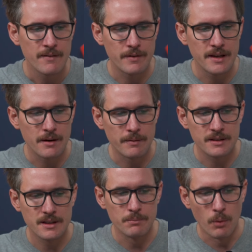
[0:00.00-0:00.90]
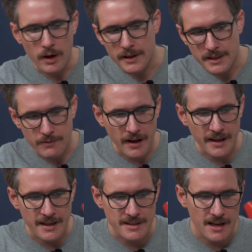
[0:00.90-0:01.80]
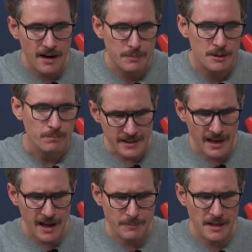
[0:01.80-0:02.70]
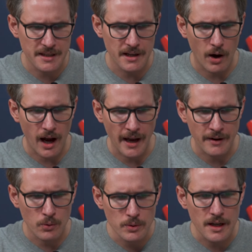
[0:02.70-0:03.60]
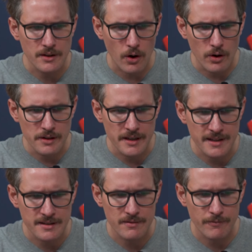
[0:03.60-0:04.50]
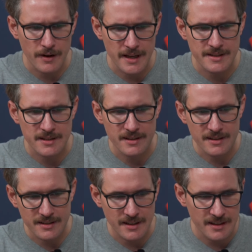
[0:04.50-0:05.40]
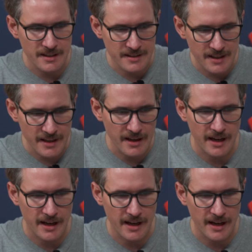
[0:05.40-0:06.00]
Wenn ihr die monatliche Variante habt, dann habt ihr hier 100 Allnet Flat DD.